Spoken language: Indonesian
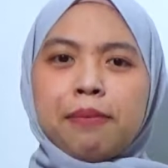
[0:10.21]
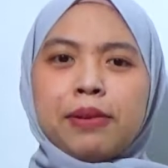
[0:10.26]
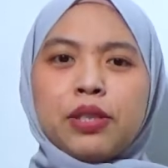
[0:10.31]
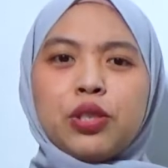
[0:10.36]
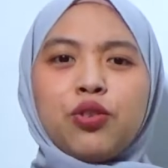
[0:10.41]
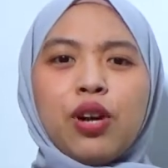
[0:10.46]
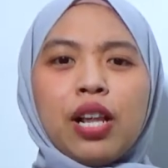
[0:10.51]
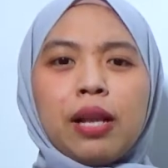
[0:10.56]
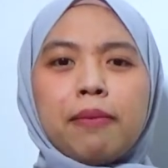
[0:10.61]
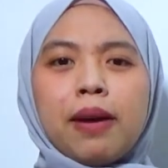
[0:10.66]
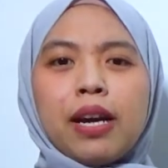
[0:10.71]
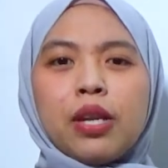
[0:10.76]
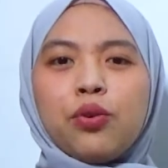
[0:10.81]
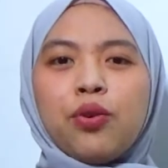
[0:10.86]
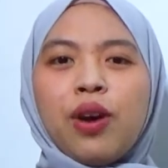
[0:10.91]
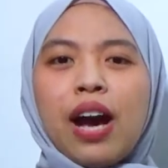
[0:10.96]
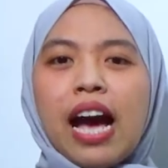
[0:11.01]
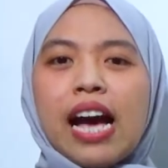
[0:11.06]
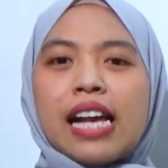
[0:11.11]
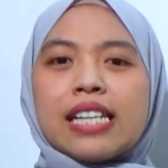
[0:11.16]
Penjual
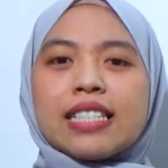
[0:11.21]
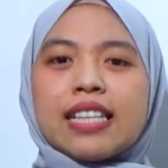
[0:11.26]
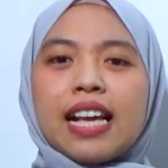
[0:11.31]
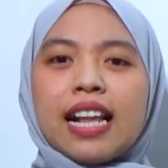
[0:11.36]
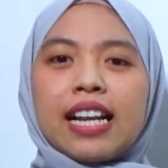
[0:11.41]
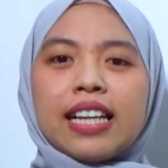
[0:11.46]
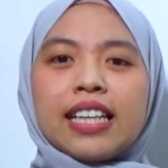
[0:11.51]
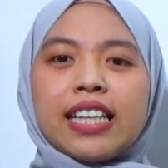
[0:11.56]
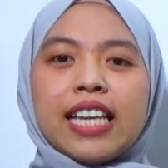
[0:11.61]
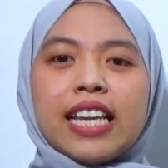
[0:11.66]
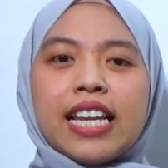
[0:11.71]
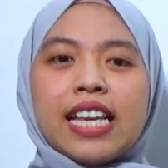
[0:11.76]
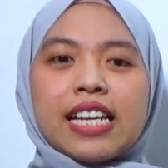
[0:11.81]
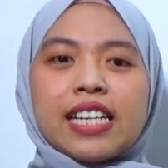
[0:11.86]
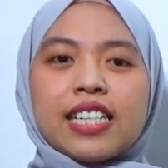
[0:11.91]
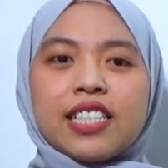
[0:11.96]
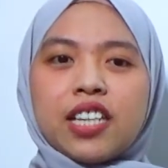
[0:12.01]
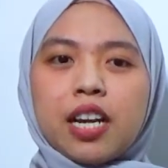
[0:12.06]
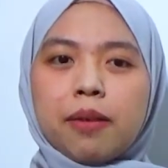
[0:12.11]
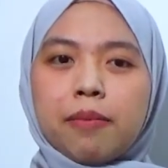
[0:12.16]
madu asal
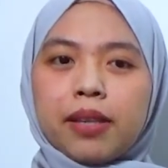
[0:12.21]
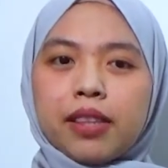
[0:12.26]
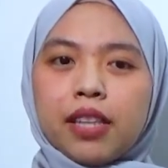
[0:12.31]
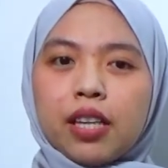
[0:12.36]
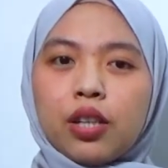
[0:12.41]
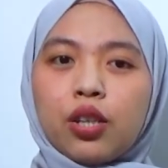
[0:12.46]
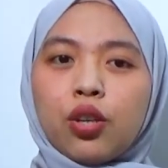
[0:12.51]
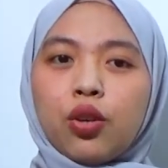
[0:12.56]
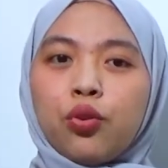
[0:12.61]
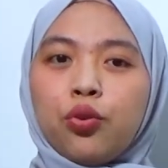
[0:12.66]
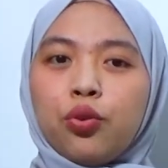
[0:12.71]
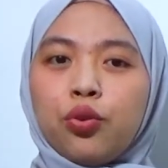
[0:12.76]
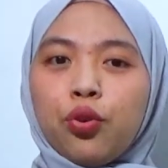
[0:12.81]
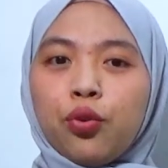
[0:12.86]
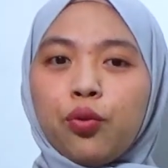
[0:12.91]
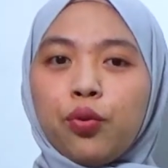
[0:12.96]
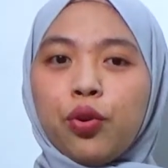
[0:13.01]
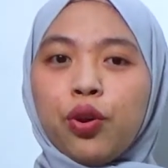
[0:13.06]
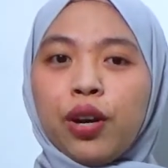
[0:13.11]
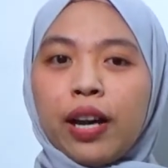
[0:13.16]
Giling, Kecamatan
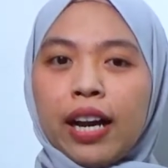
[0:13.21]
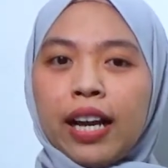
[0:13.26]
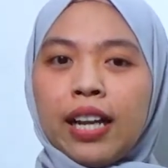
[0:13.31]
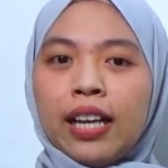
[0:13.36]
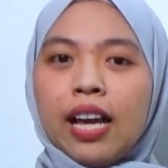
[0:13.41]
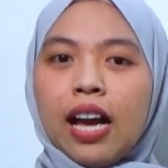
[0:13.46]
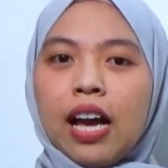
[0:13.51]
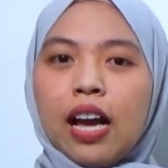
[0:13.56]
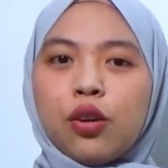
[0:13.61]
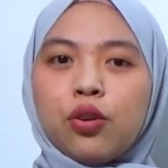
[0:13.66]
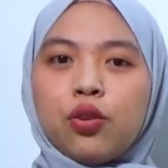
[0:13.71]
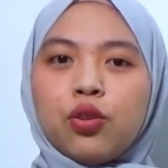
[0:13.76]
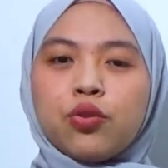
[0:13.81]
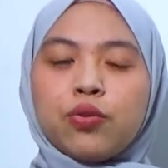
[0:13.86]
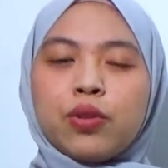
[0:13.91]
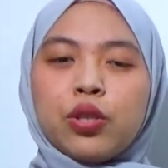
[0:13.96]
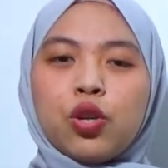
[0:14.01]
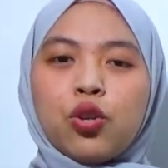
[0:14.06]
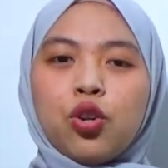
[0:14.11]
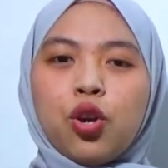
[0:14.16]
Gunung Wungkal,
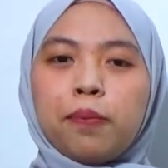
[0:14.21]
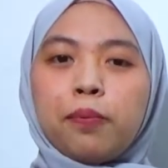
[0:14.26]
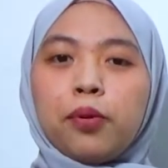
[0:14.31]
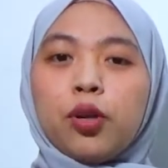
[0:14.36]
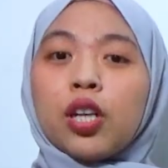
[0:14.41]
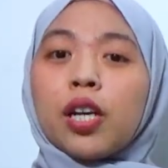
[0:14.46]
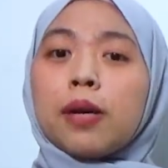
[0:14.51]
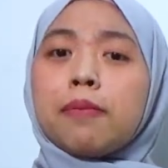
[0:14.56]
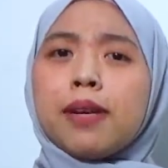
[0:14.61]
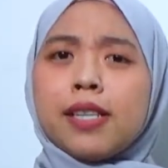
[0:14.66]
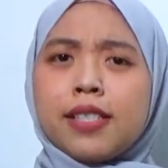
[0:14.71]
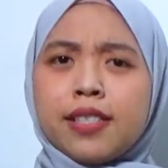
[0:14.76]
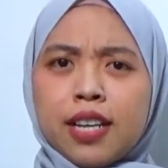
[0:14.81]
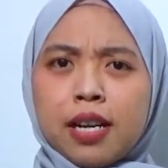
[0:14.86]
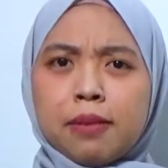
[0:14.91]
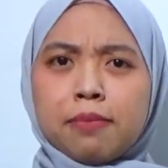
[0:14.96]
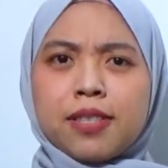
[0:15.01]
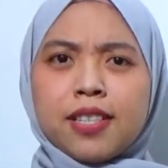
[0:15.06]
Agus Widodo pun kebanjiran